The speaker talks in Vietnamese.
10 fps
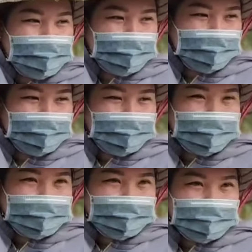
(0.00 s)
rồi? À?
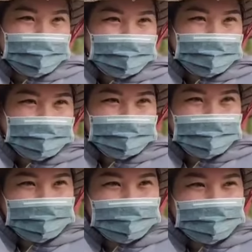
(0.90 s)
xe ờ,
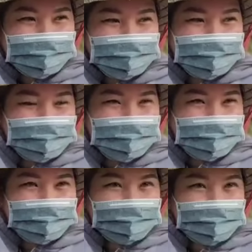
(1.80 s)
trời ơi
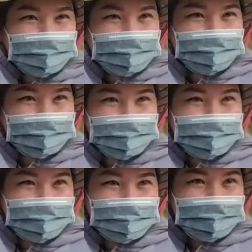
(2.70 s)
nãy giờ em không biết gì
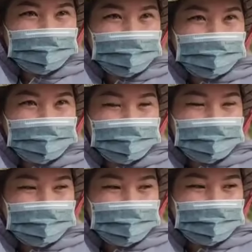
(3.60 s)
luôn hả
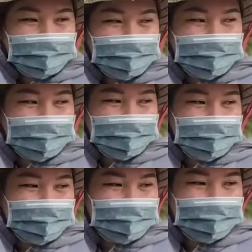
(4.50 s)
chị lội từ
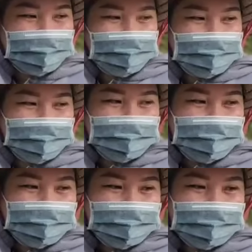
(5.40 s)
nhà nghỉ ra tới đây chị
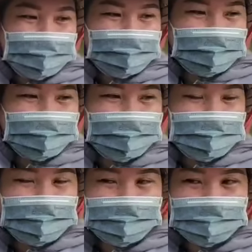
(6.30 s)
biết bao nhiêu
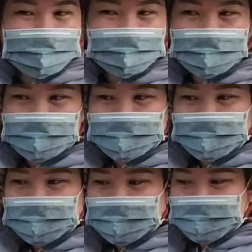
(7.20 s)
xa chưa
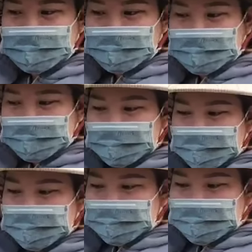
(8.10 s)

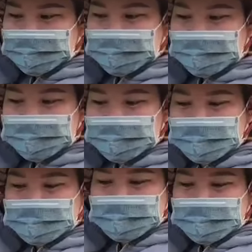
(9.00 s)
biết mà xa luôn á thôi
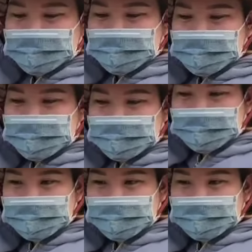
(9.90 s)
thôi thôi bây giờ đi